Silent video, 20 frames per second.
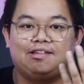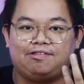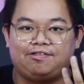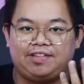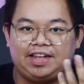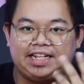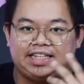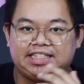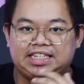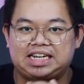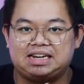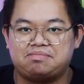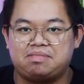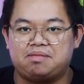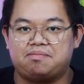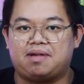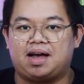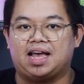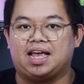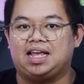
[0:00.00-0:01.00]
ฟีเจอร์
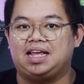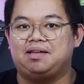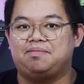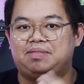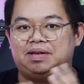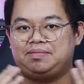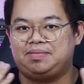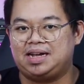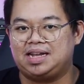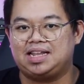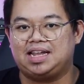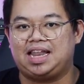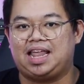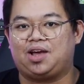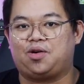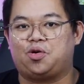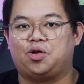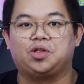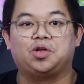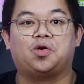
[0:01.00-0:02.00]
ใหม่ ๆ เพื่อนๆ หลา
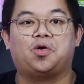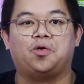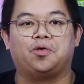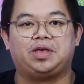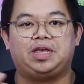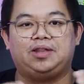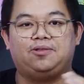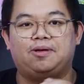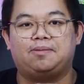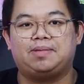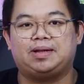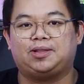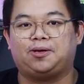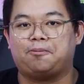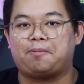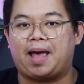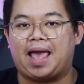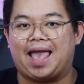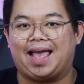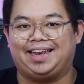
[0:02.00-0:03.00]
ยๆ คนคงคิดว่ามันต้อ
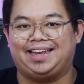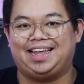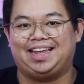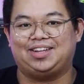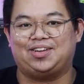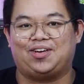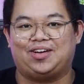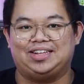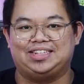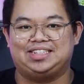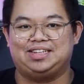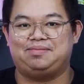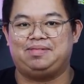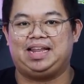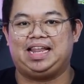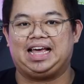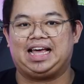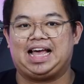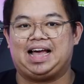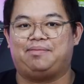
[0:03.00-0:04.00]
งแพงแน่นอนใช่ไหม
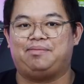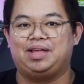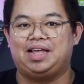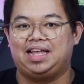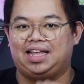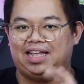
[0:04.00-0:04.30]
ล่ะครับ